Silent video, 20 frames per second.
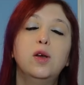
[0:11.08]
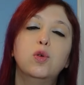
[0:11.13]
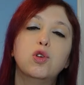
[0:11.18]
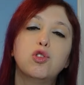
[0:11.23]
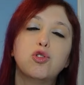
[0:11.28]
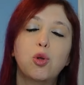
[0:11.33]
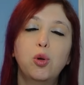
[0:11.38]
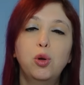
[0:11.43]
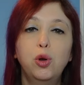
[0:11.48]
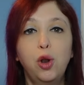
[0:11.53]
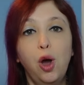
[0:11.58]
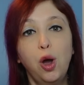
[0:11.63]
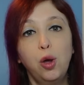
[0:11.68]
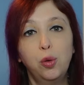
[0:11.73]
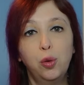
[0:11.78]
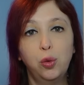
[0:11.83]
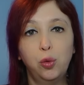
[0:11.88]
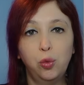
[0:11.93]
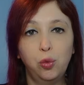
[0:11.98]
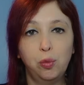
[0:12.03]
In questo
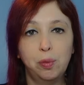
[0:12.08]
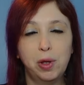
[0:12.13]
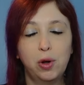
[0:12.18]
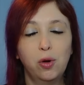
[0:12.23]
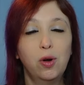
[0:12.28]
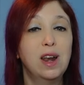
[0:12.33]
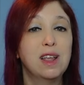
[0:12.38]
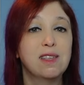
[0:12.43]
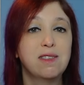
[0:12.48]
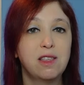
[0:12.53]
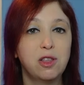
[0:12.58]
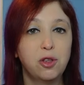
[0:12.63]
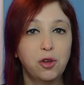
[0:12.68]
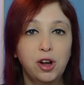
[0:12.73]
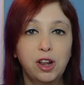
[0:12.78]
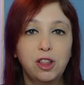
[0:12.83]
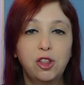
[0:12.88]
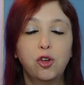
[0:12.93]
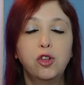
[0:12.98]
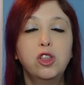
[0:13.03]
nono numero la
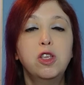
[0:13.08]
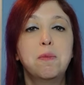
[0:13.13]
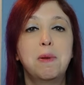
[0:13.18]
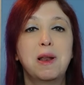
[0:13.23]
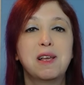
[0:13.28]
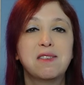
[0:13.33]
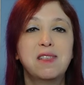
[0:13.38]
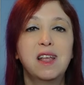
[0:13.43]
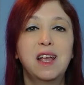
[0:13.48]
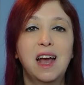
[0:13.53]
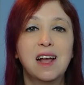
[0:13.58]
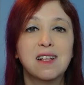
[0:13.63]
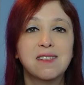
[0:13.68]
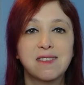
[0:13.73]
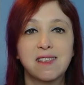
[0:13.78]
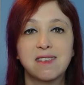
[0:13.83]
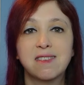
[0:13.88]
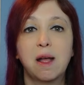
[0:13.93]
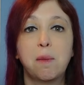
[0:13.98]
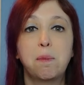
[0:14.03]
signora di ogni
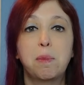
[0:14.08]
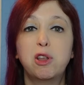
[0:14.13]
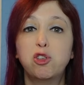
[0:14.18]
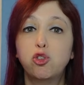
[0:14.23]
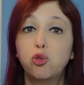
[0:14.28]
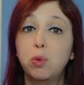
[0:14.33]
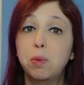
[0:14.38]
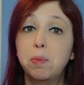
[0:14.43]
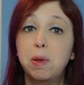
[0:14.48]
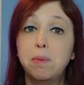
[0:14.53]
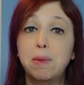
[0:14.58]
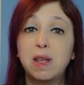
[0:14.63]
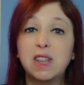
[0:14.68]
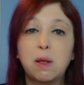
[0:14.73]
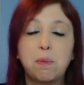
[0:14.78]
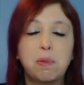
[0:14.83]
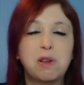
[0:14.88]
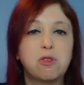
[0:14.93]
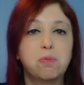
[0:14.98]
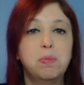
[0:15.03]
plasticanza sta
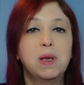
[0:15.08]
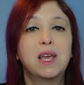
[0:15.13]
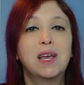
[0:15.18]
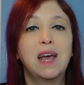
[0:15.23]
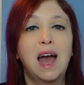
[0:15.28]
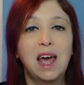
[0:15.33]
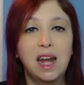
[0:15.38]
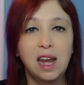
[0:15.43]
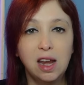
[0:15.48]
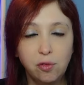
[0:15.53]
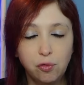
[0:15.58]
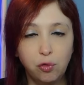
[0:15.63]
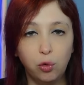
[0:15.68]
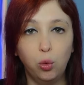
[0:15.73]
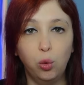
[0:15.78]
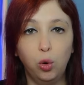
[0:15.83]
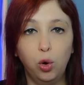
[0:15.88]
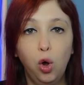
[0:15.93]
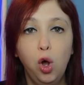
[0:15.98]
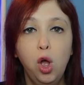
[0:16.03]
presumibilmente per spiccare il
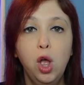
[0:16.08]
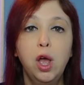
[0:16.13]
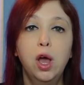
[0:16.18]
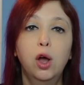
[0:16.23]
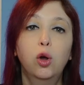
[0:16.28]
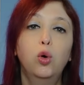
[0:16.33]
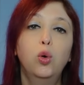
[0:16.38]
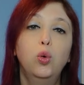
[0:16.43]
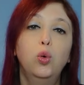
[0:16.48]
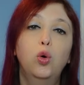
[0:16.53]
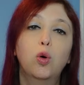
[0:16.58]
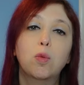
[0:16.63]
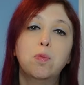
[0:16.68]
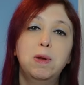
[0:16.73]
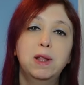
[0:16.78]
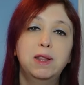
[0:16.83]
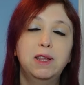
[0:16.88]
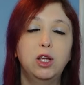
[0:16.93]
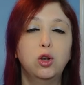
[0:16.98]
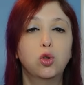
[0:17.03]
volo con un
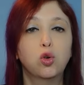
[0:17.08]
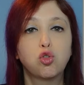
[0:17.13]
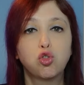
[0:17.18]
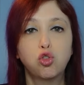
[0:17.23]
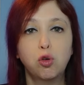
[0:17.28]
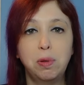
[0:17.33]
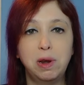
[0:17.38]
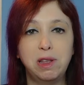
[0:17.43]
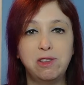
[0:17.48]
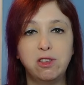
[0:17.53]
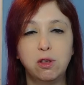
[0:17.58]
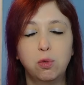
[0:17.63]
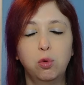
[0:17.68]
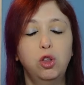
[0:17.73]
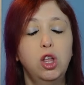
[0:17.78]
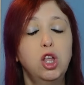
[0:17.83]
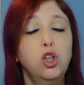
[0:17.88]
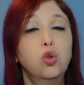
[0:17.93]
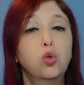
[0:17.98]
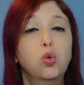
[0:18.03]
completino sobrissimo
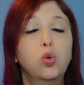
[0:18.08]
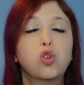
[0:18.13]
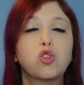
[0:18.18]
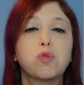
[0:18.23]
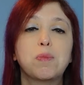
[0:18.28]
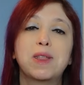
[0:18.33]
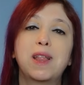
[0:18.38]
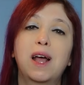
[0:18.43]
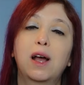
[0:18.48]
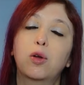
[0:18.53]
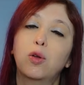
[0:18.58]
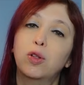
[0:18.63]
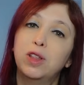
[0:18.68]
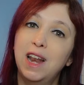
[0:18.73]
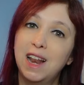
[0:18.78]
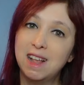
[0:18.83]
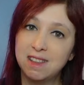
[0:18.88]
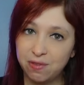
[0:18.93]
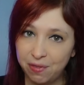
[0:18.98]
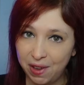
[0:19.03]
degno di uno spettacolo
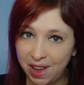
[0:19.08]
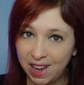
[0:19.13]
di Las